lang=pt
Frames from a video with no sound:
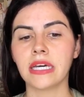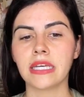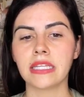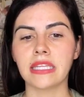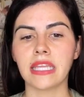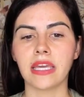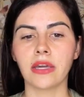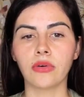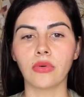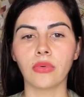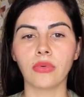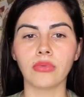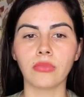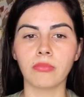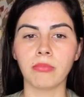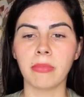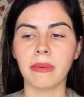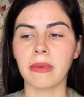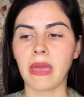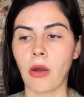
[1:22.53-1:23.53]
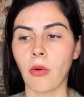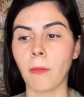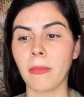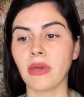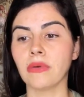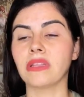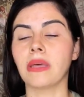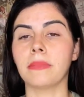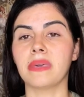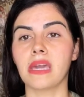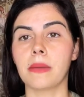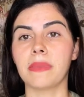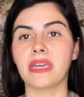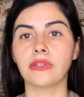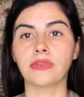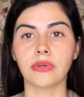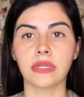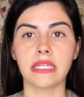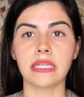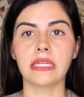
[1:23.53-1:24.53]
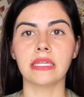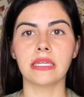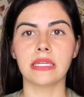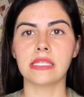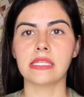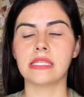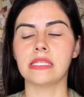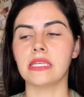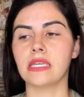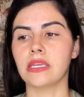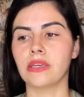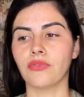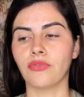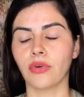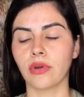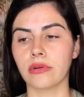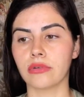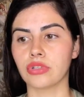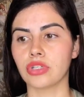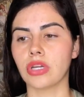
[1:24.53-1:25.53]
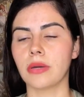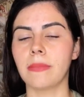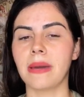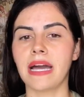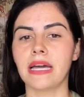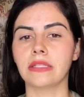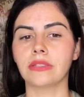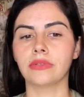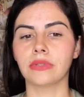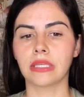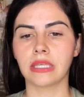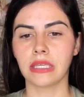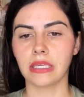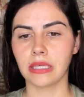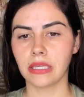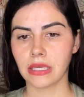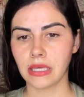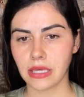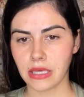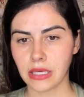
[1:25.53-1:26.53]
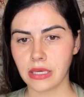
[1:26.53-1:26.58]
tem o, o meu da minha mentoria em si, que foi um chamado que